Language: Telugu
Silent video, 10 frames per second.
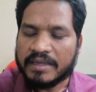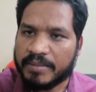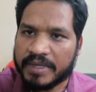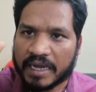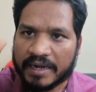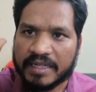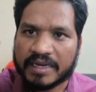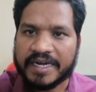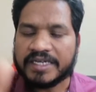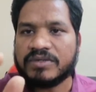మీకు అన్ని
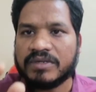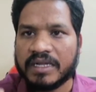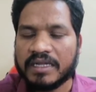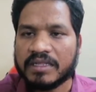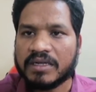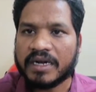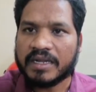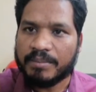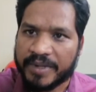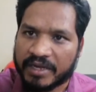రైట్స్ ఉన్నాయి
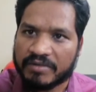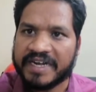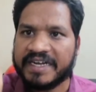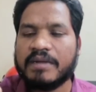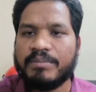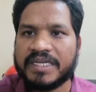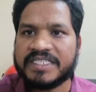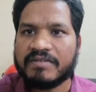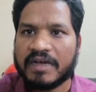ఎందుకంటే మీరు పెట్టిన భిక్ష